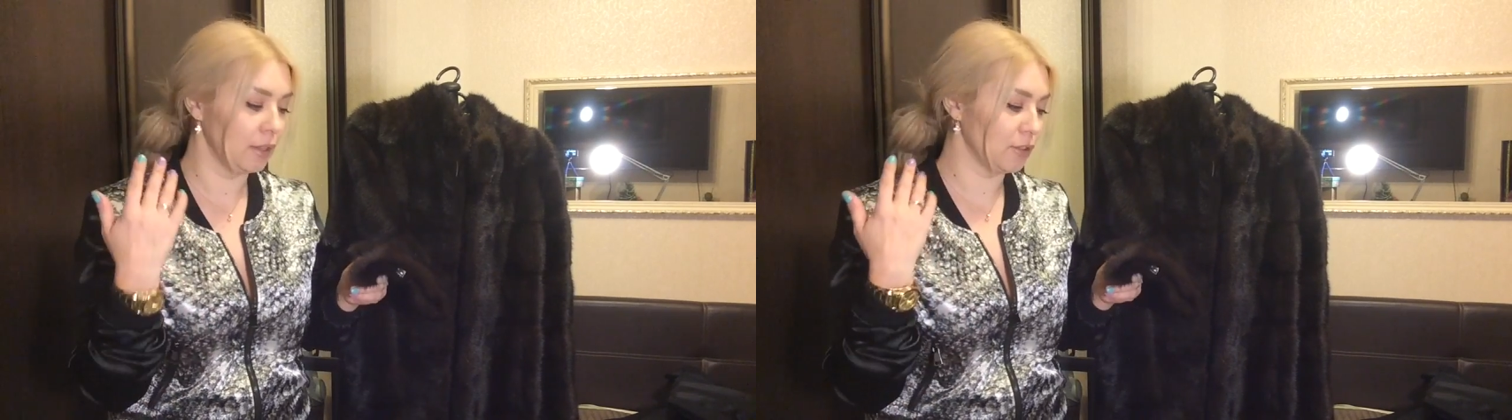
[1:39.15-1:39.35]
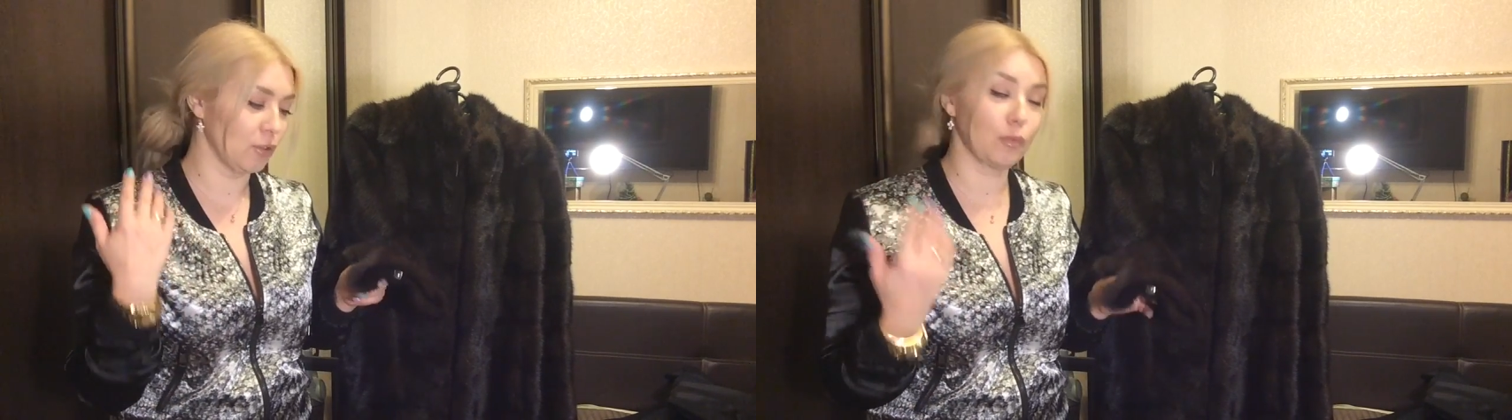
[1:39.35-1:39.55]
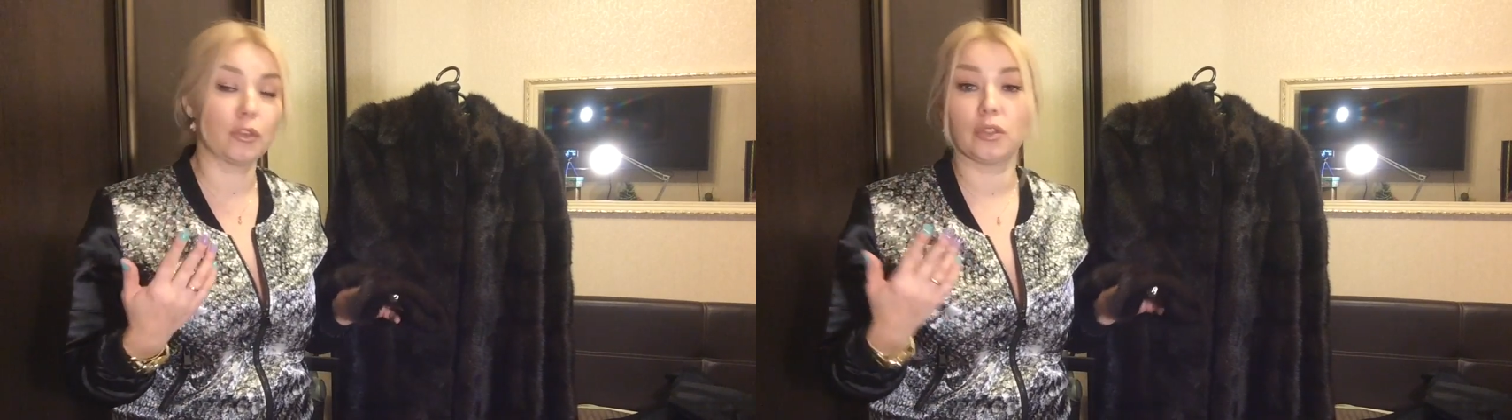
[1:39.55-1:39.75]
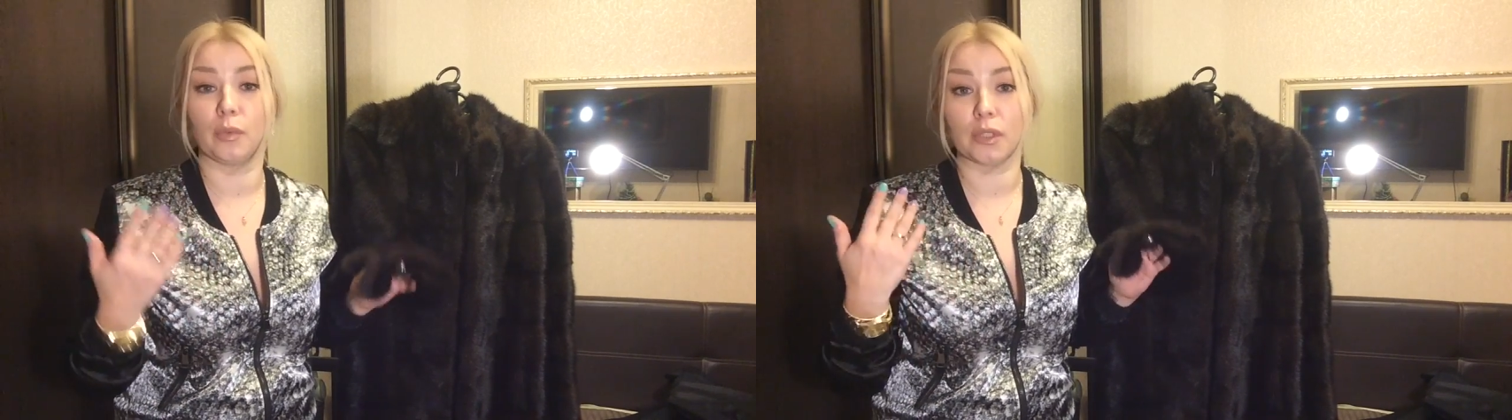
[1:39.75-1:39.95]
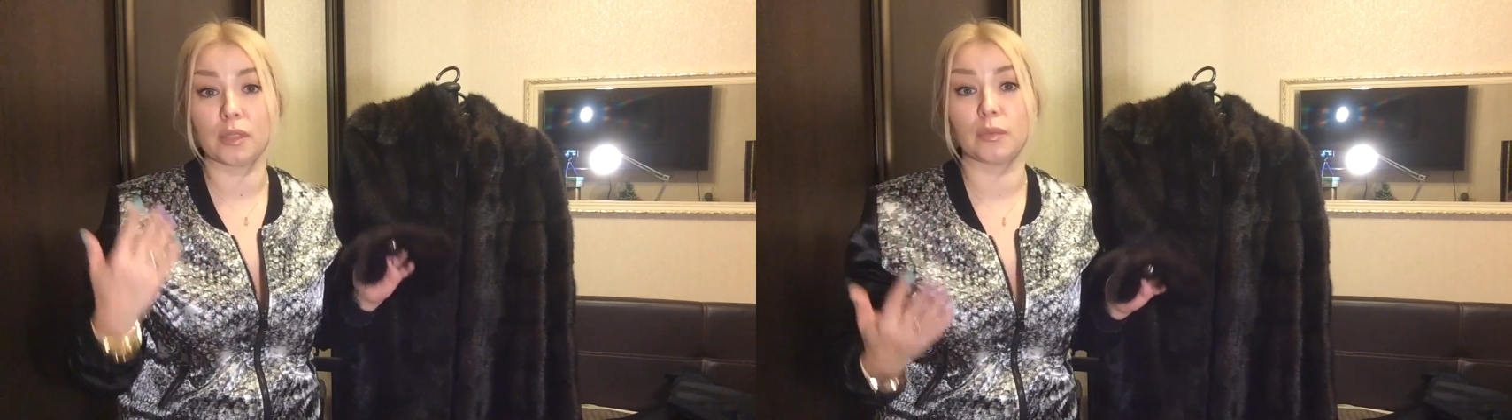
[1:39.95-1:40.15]
С нее просто
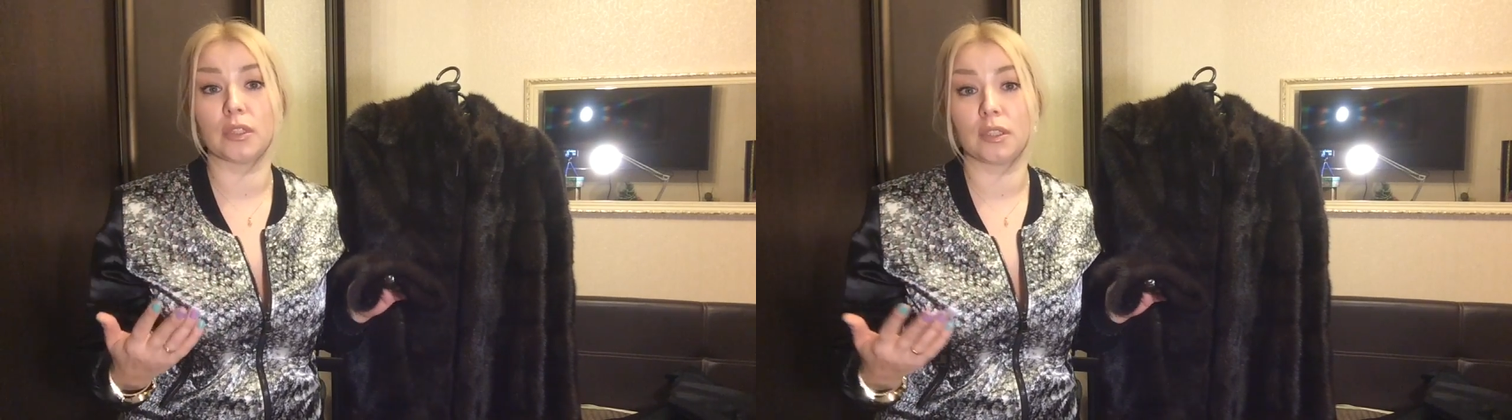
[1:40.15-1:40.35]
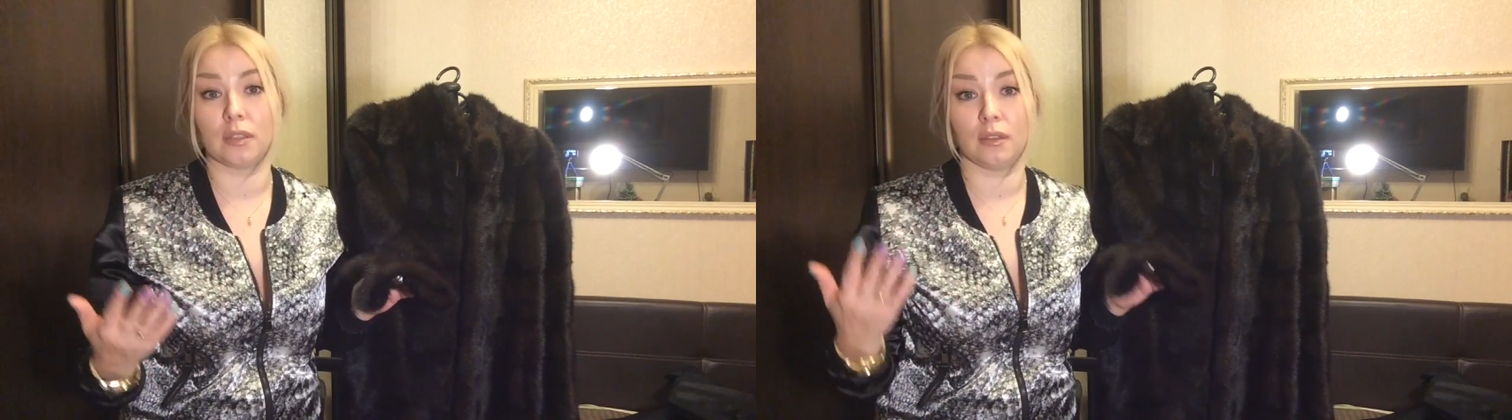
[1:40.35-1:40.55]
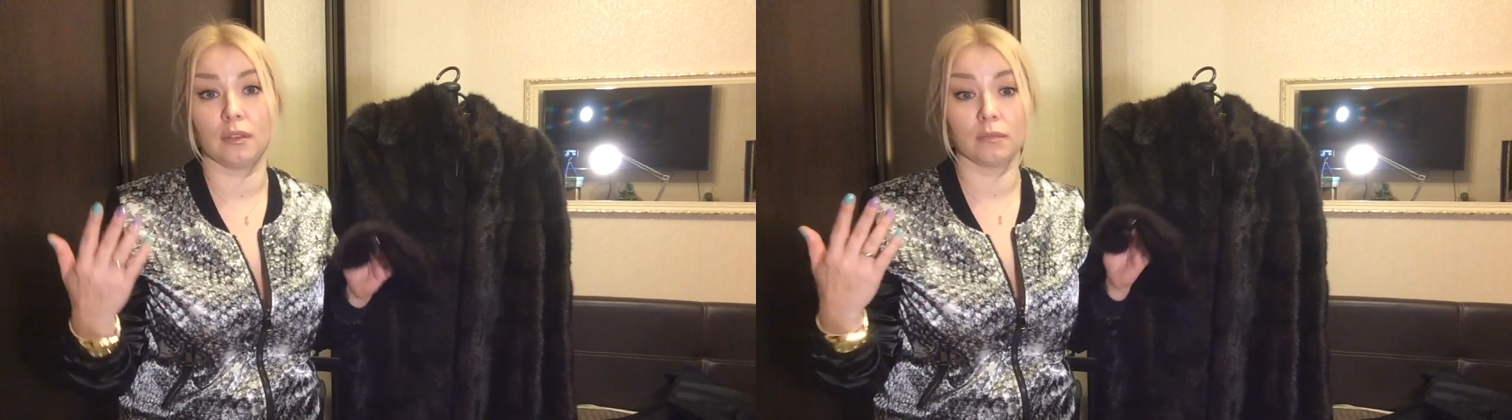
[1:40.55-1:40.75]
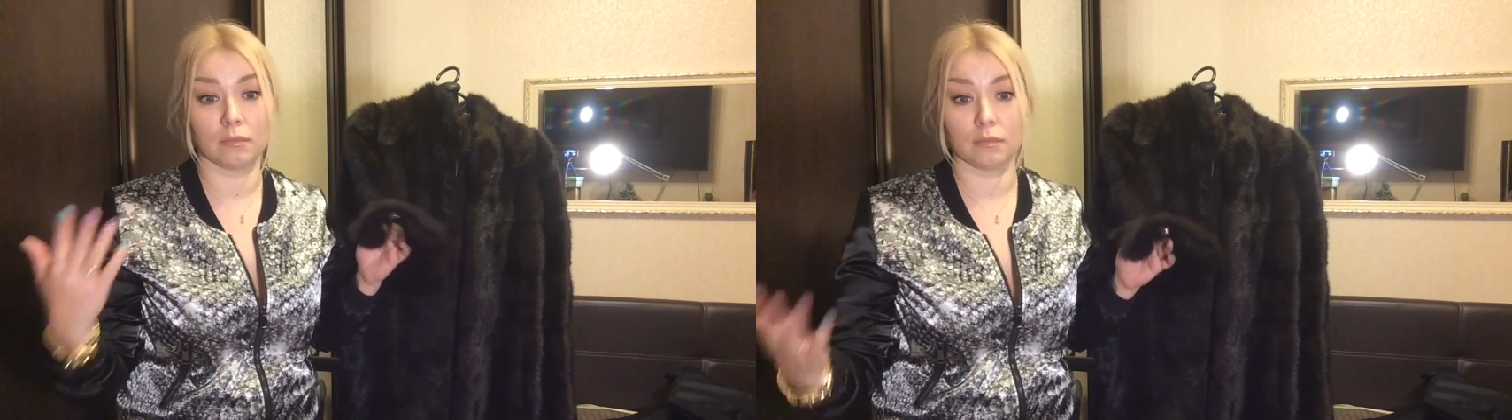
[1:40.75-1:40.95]
посыпется